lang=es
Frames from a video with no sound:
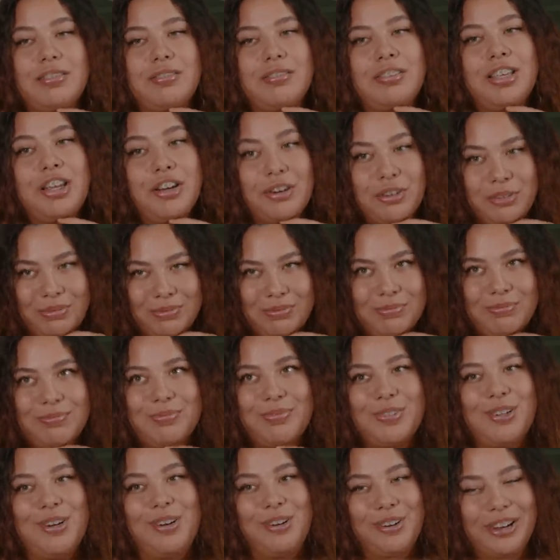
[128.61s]
Digo,
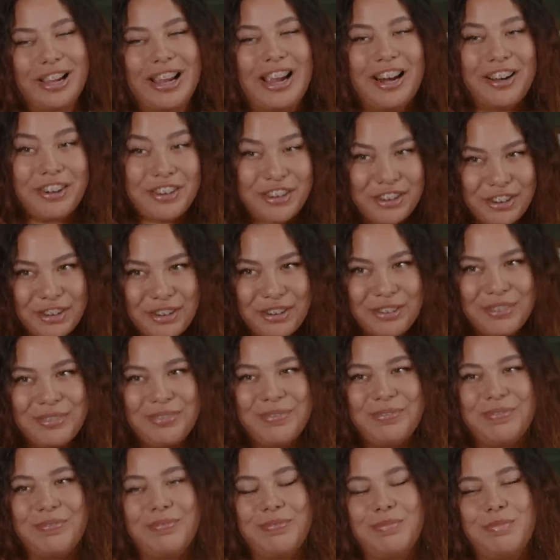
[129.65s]
con lo que gano yo,
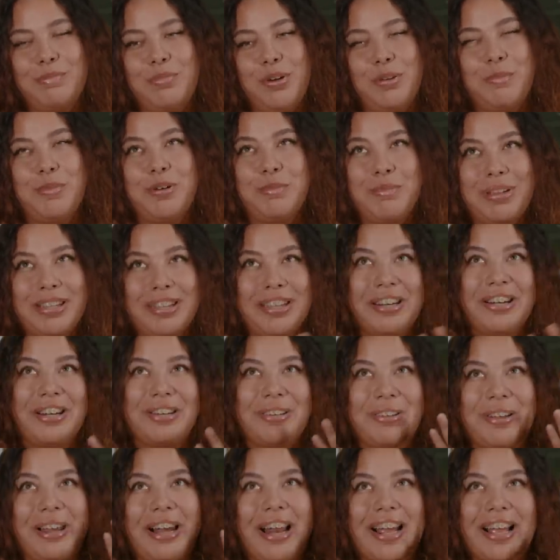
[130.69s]
podemos mantener
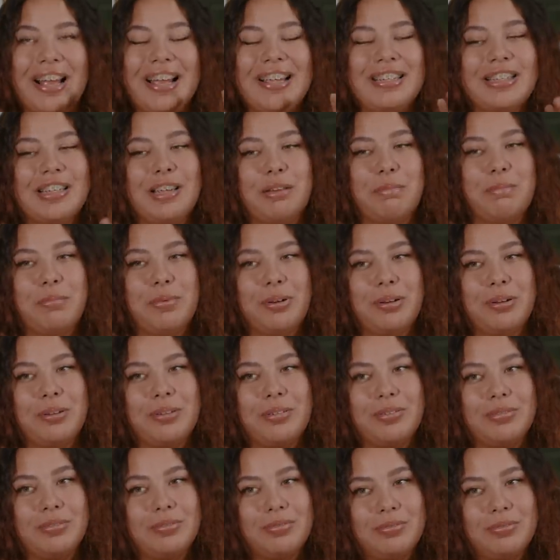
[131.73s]
toda la casa, pero